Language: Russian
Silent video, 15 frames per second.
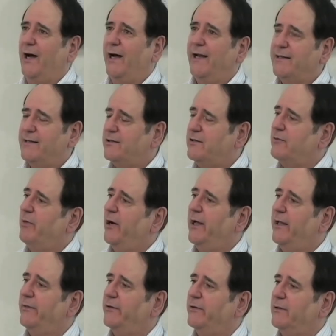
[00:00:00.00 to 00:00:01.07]
тогда какой
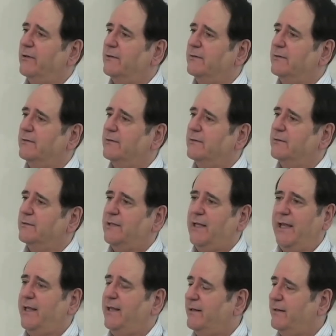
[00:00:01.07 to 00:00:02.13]
смысл был во
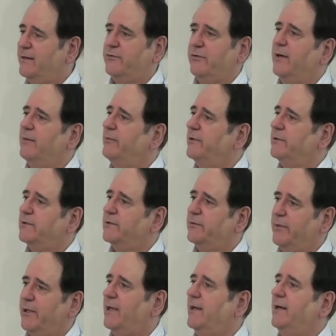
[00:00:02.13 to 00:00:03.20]
всех этих
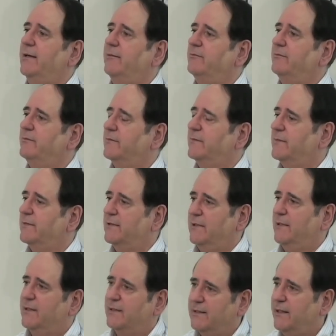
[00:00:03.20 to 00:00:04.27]
лишениях
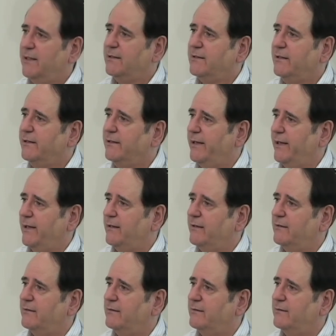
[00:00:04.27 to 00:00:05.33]
становления
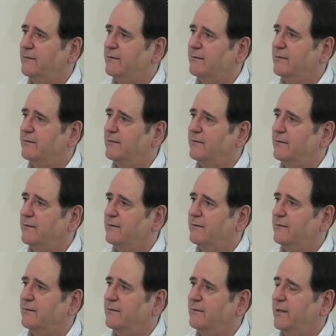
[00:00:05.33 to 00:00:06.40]
человеком?
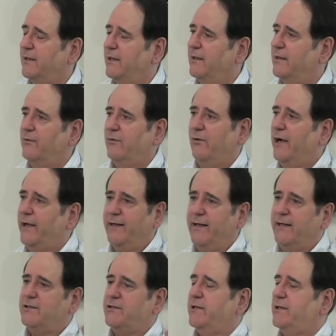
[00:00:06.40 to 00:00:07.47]
Почему
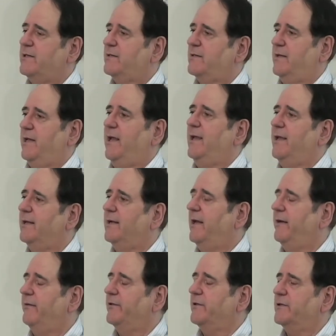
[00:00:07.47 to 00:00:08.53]
тогда не
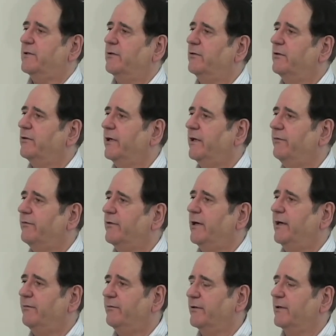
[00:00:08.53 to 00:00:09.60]
оставаться было на
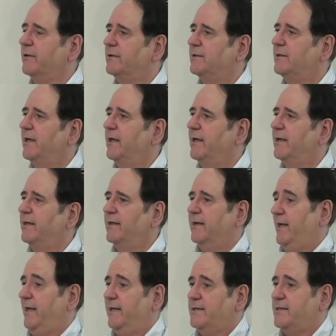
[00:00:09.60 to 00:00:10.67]
небесах, во славе,
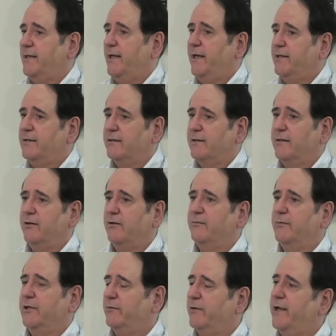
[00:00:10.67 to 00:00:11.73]
во веки,
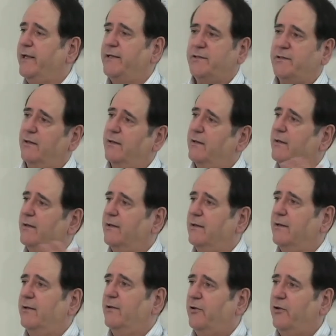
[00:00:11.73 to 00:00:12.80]
а человечеству
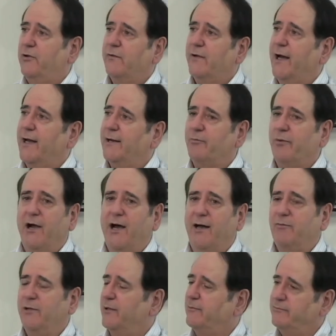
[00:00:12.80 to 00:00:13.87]
сказать,
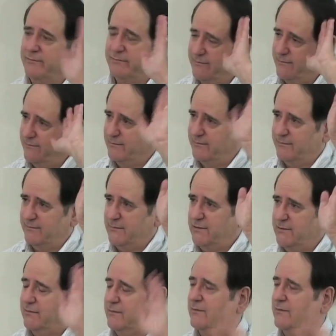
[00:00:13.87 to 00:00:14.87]
вот у вас проблемы,